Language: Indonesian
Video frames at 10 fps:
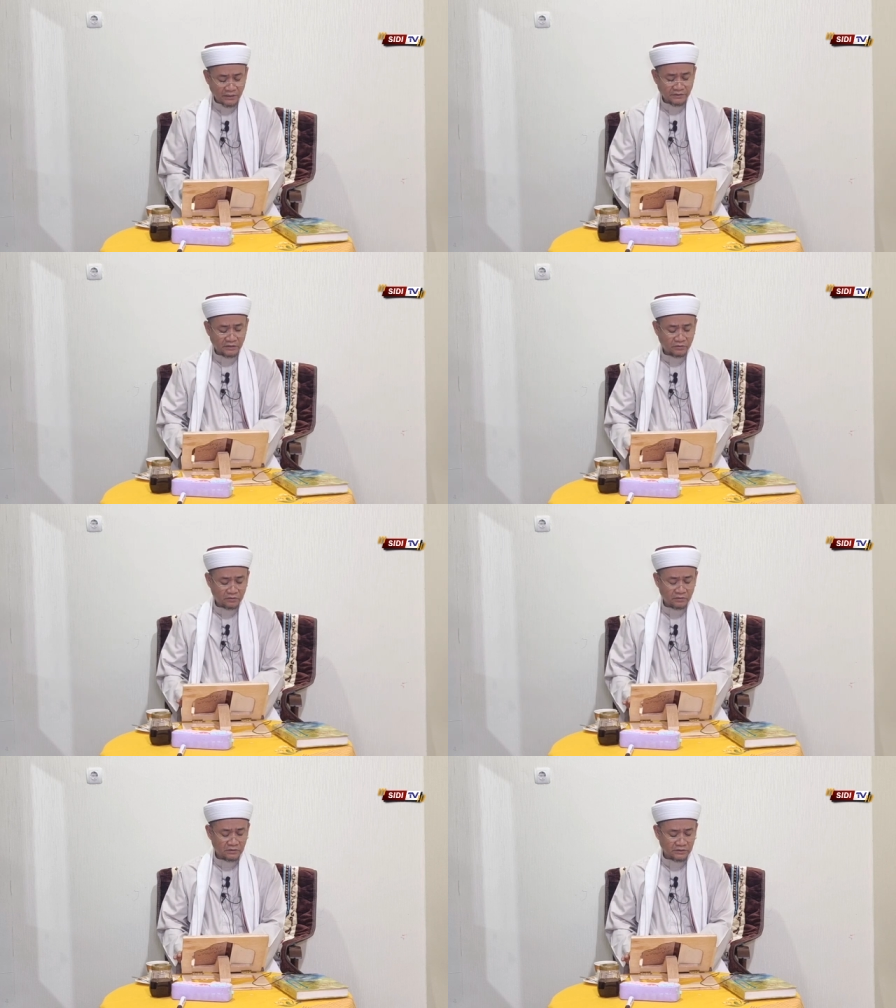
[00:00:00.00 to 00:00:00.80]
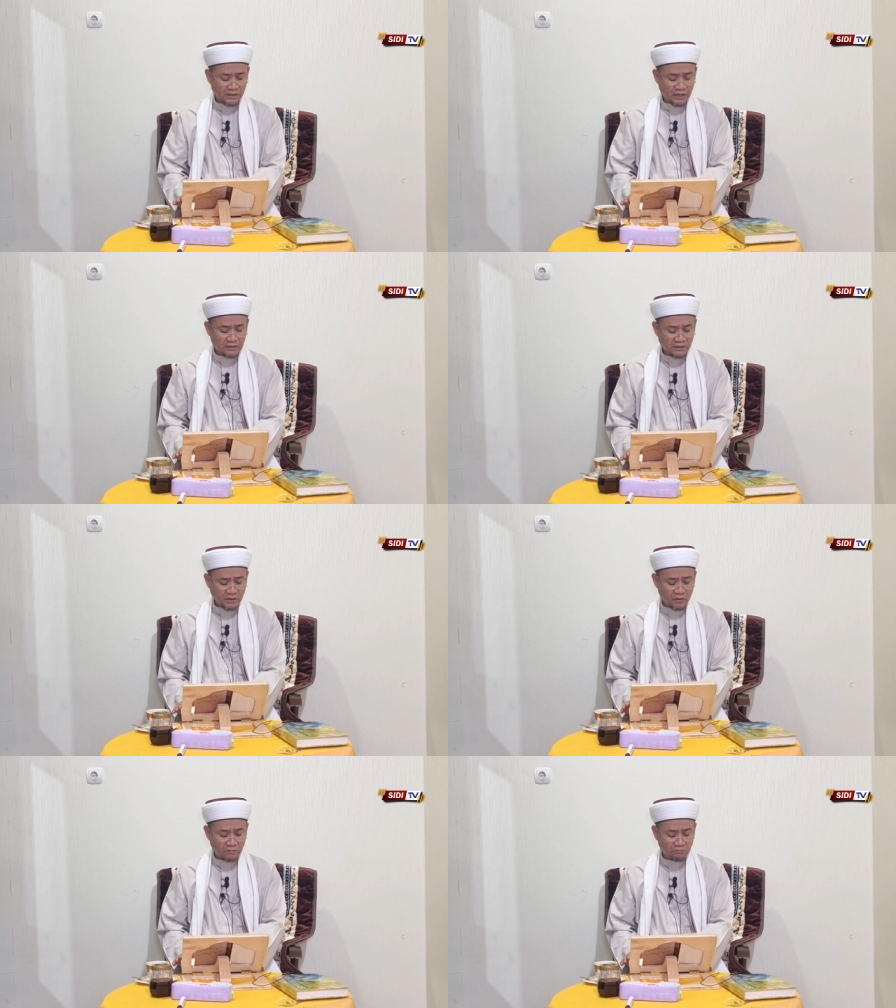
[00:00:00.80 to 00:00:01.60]
Wa anta
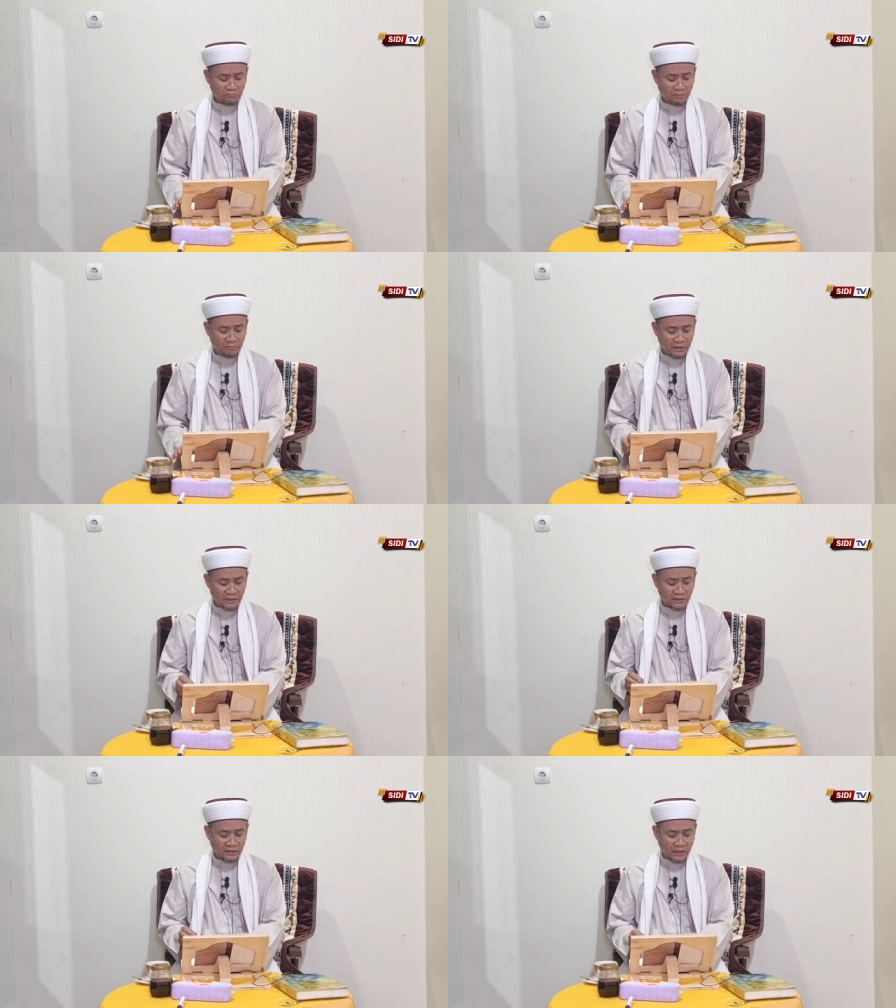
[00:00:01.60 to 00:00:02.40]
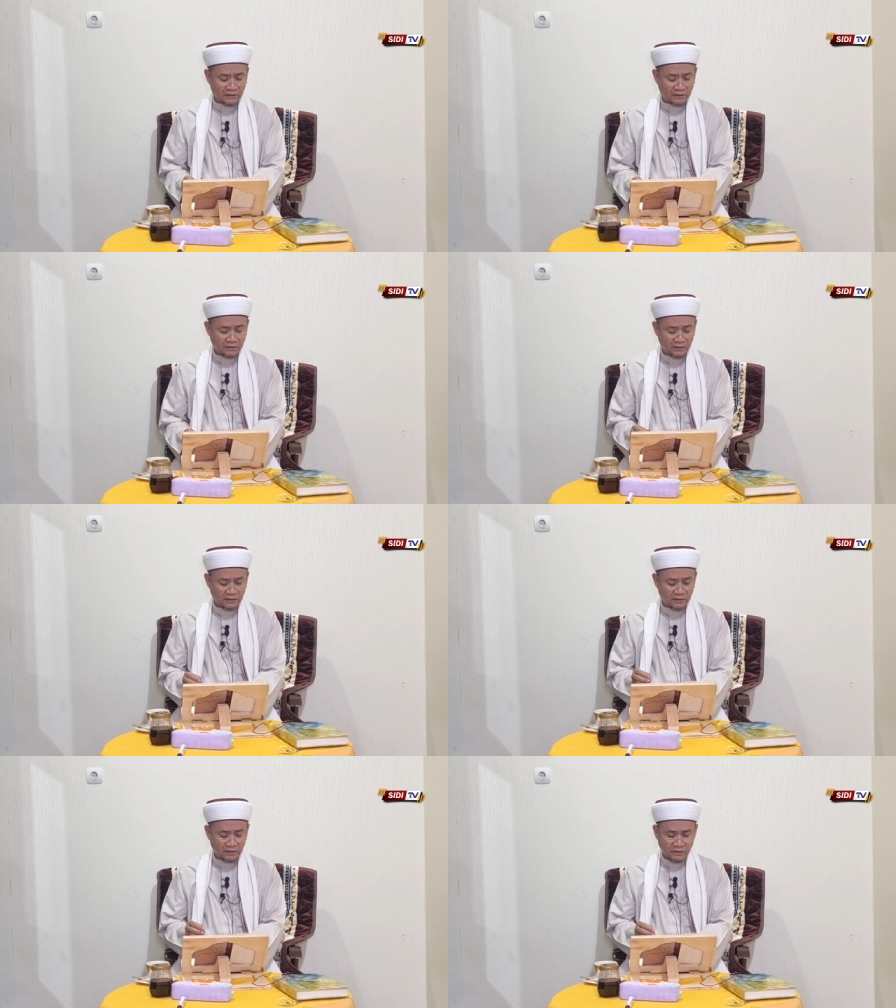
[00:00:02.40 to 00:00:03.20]
sedangkan engkau
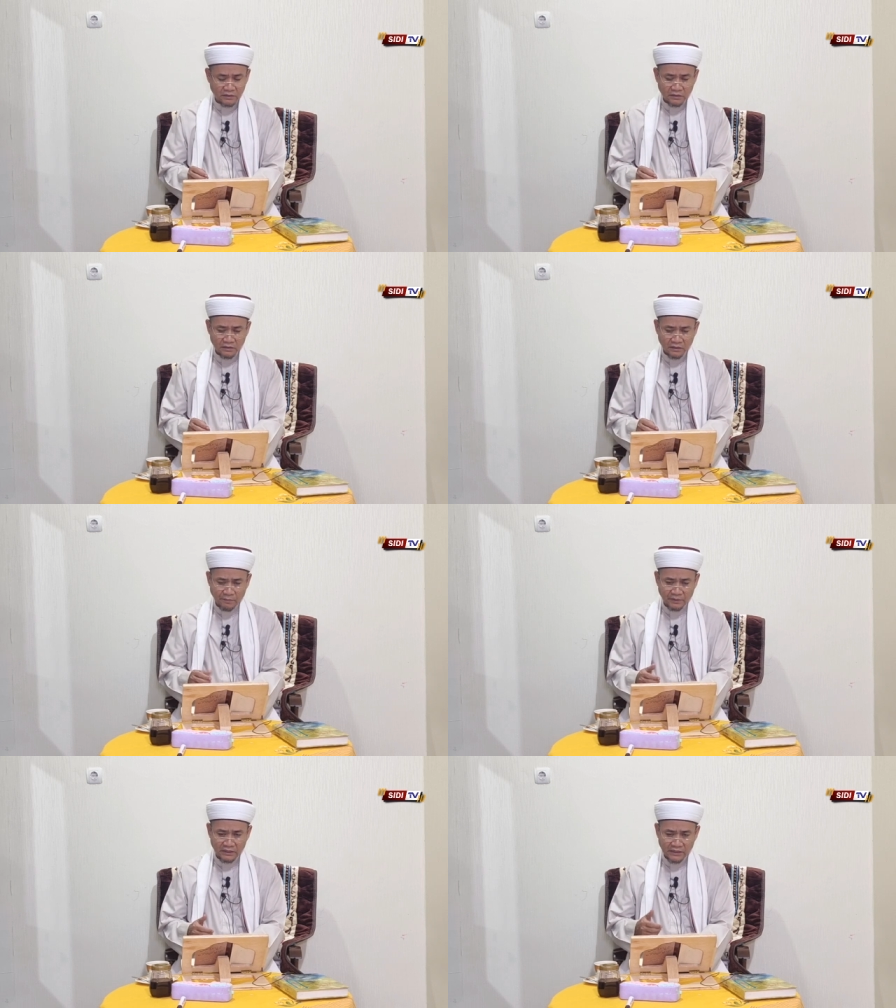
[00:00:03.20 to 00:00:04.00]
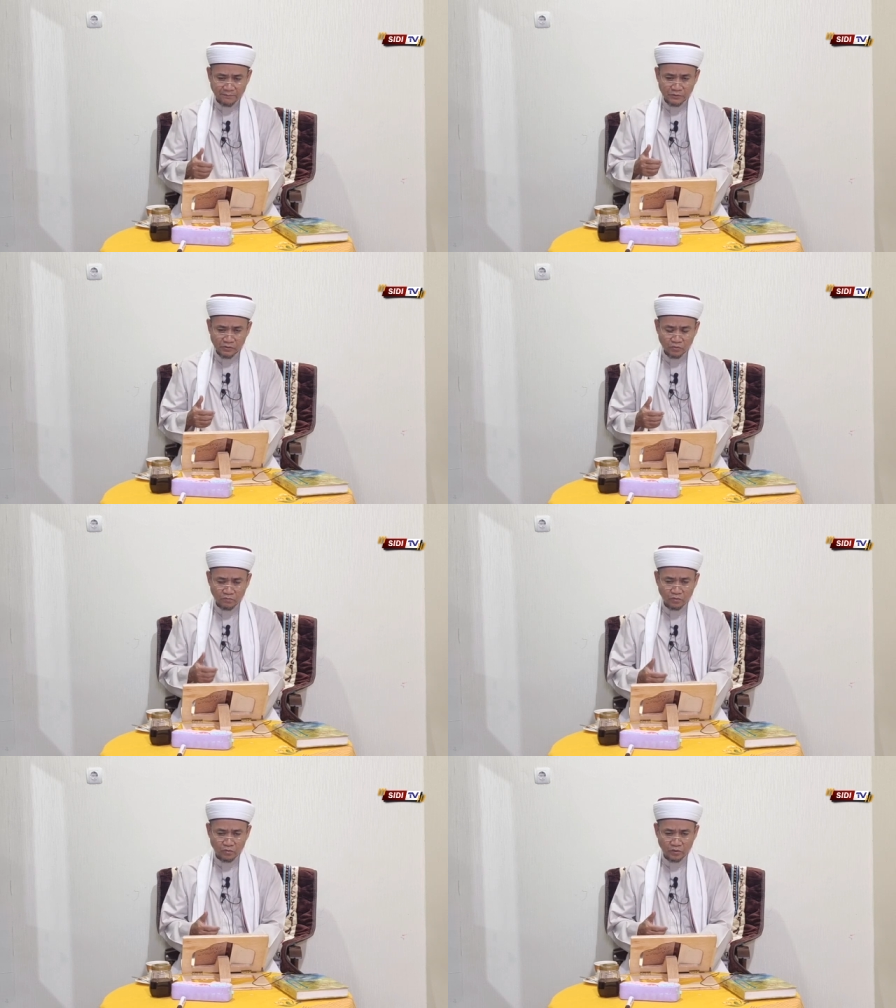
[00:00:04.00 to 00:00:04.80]
memberikan kepada
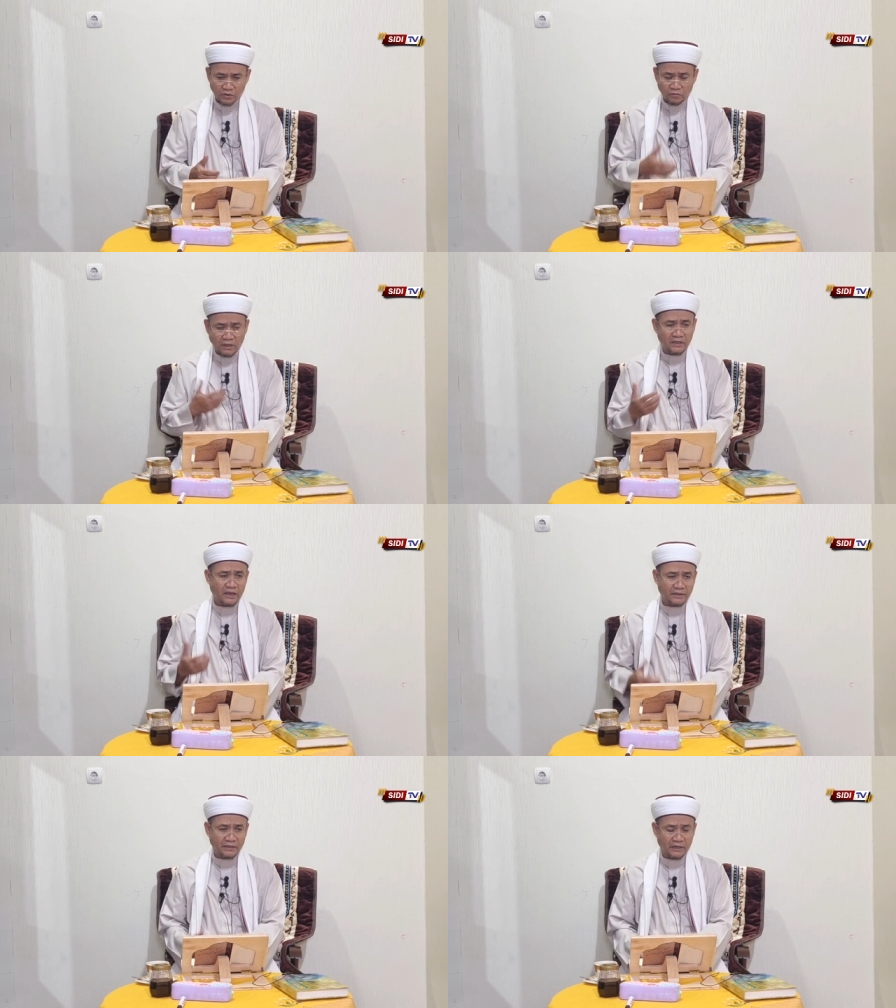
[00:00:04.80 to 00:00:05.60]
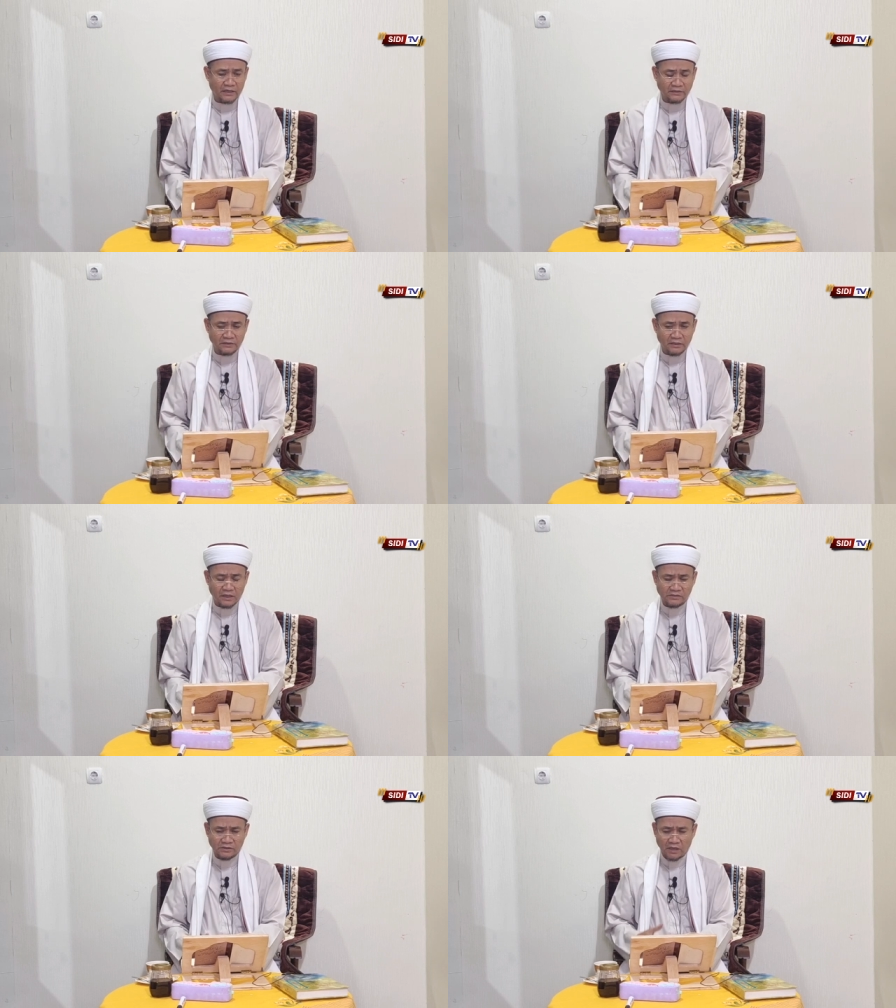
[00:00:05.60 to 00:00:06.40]
nafsumu itu bagiannya.
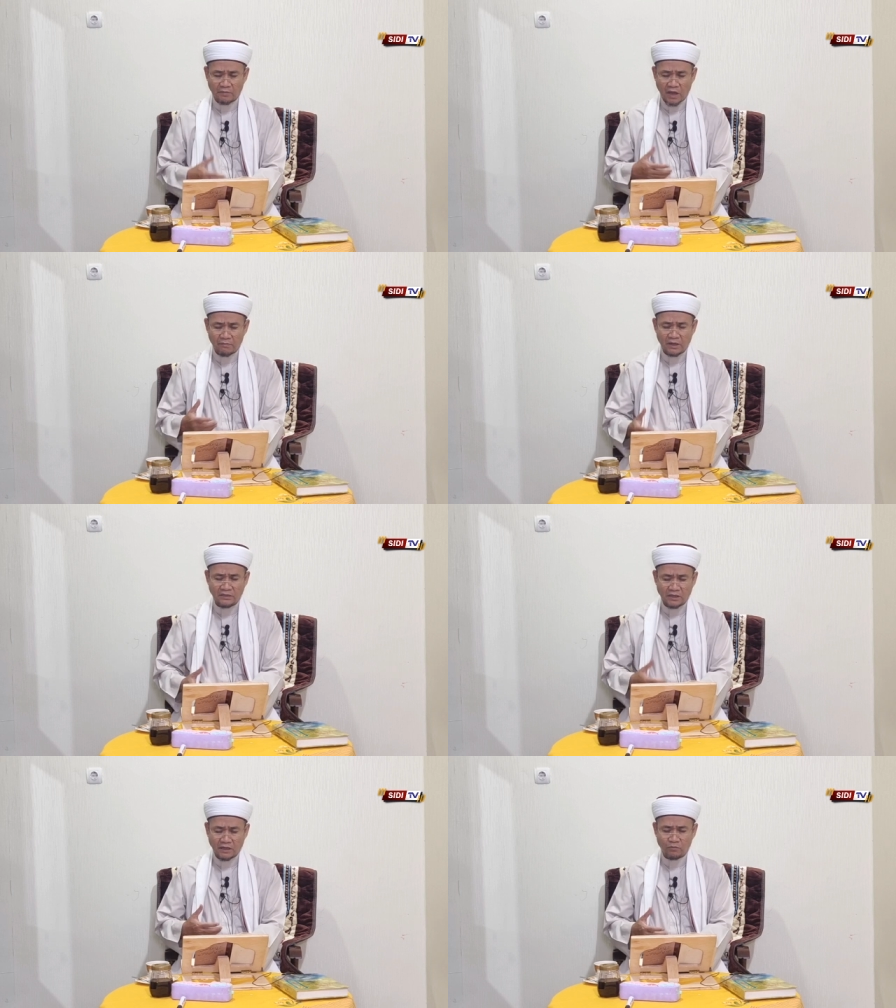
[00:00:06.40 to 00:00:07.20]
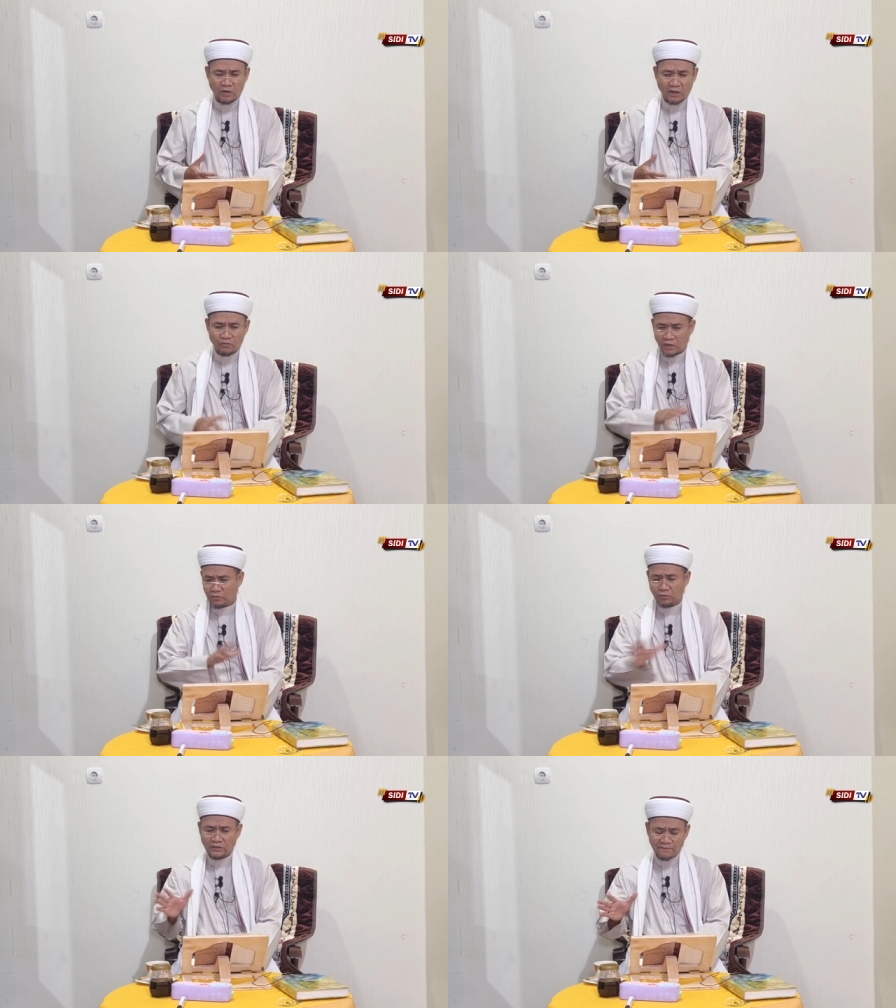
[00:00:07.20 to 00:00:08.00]
Artinya setiap amal yang kamu
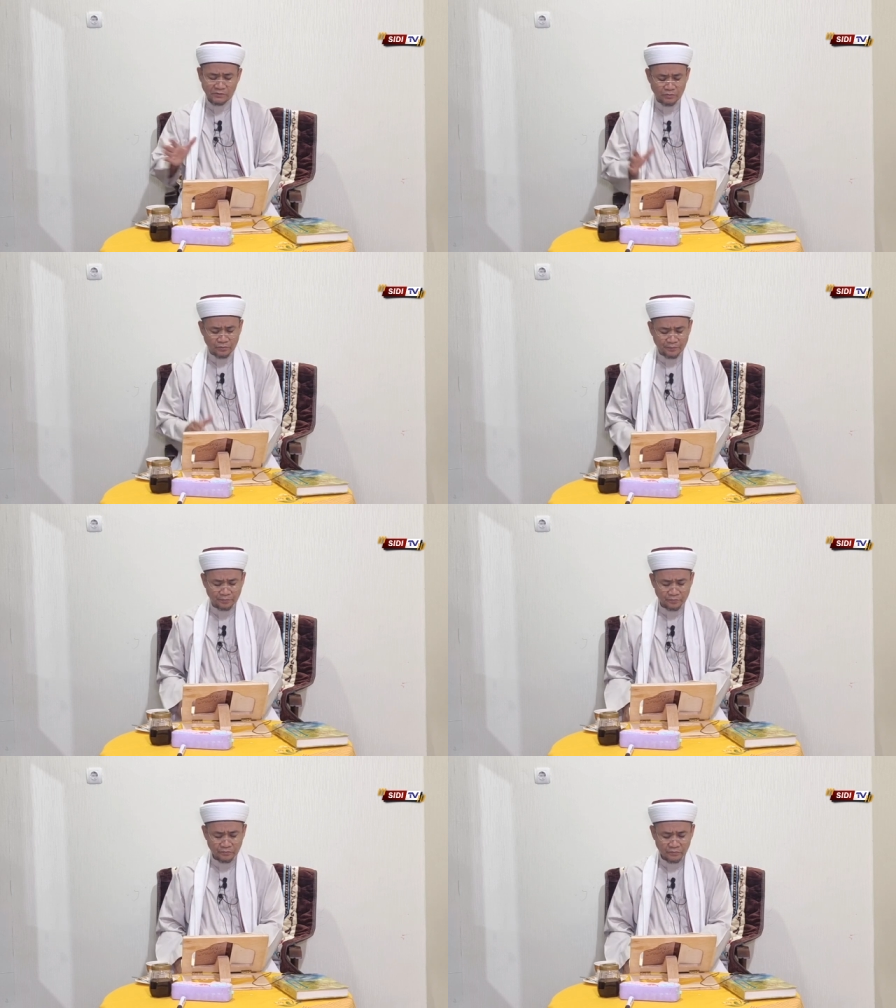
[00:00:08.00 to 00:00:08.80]
lakukan untuk nafsu